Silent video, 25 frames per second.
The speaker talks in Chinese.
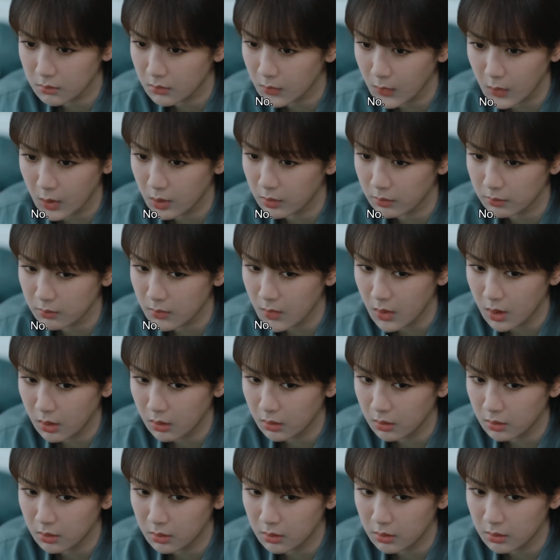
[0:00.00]
不对，
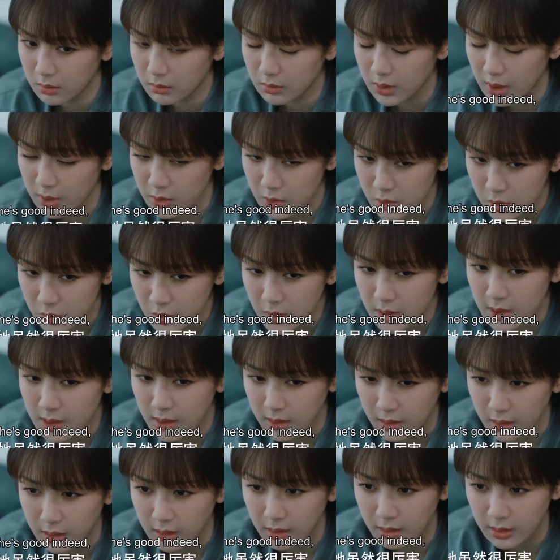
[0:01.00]
他虽然
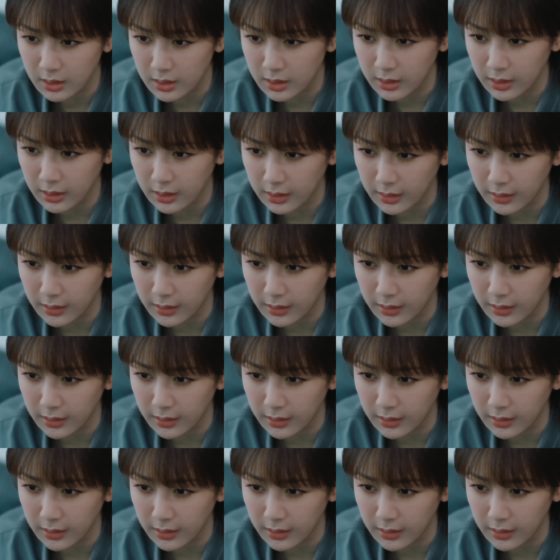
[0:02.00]
很厉害，